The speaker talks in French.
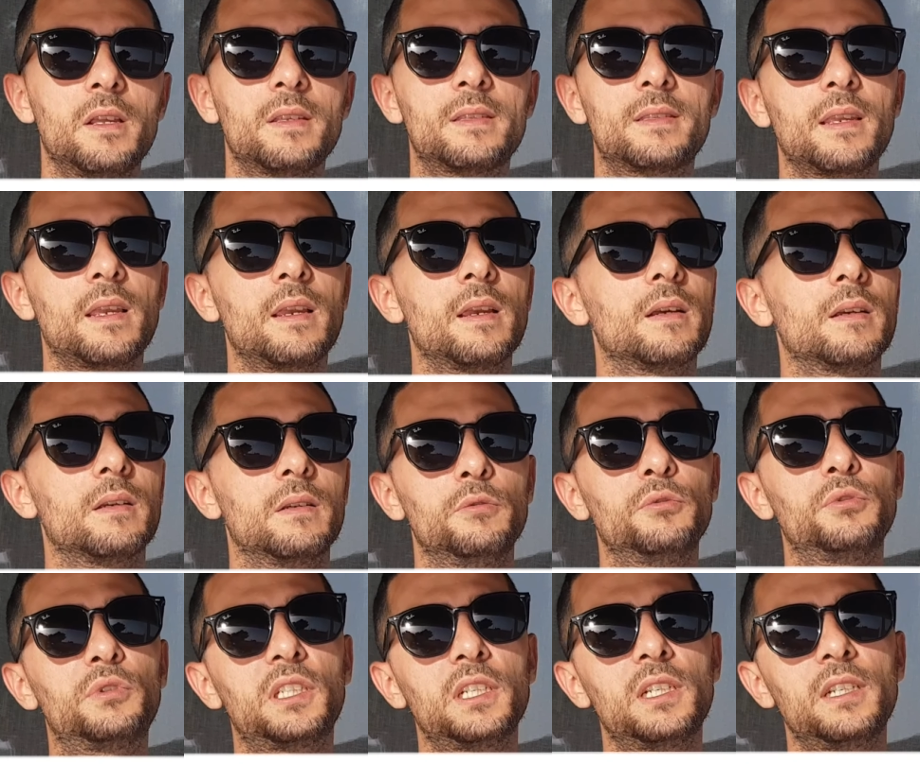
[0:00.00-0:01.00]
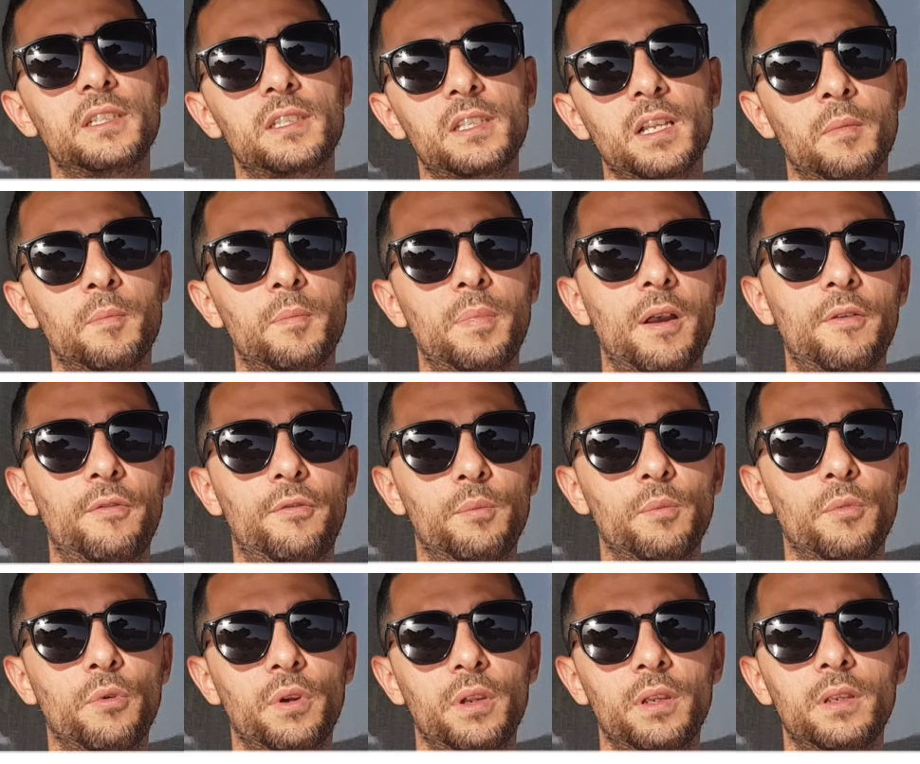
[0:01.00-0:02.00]
C'est euh, utilisé en
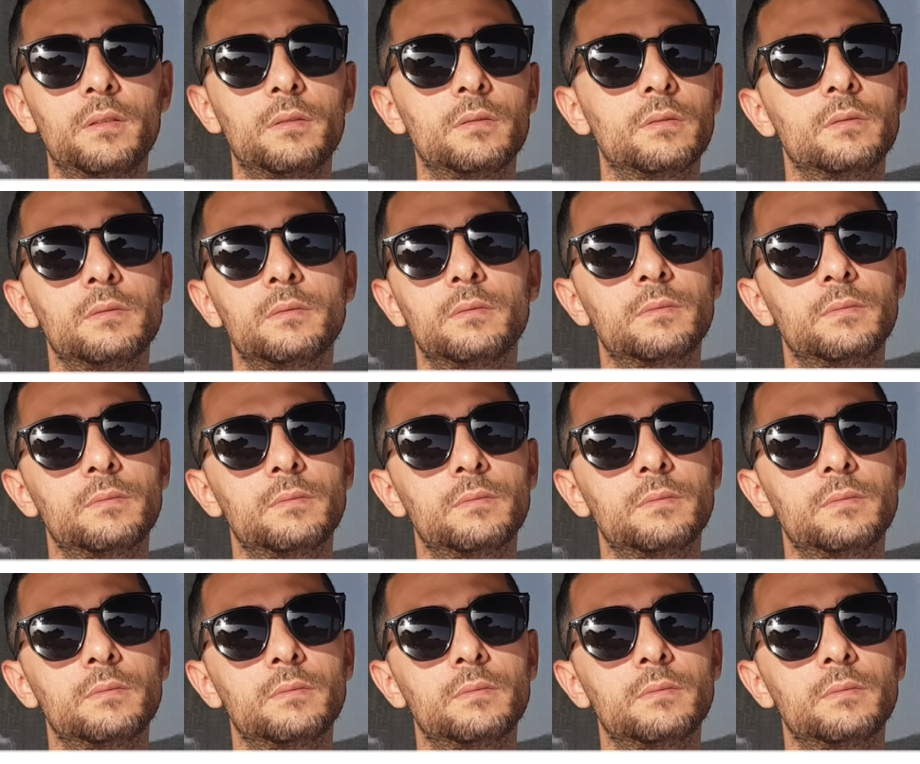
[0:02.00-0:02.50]
parfumerie euh,